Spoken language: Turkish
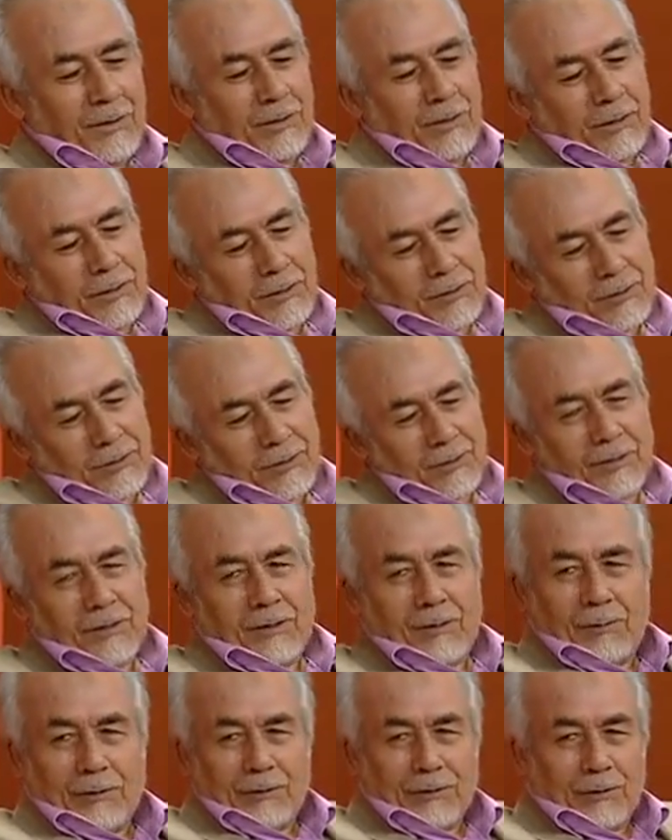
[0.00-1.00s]
E işte
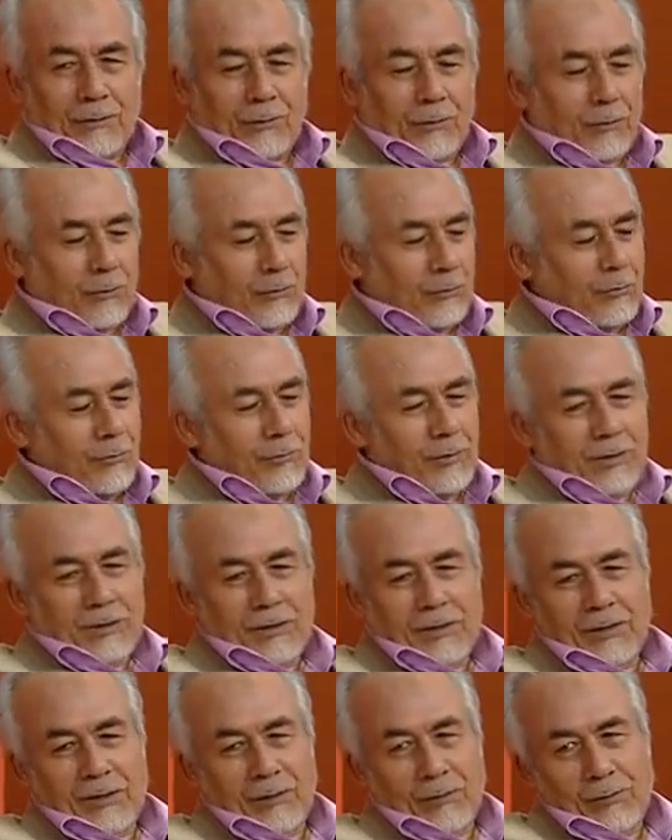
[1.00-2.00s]
Ramazan orucu ve diğer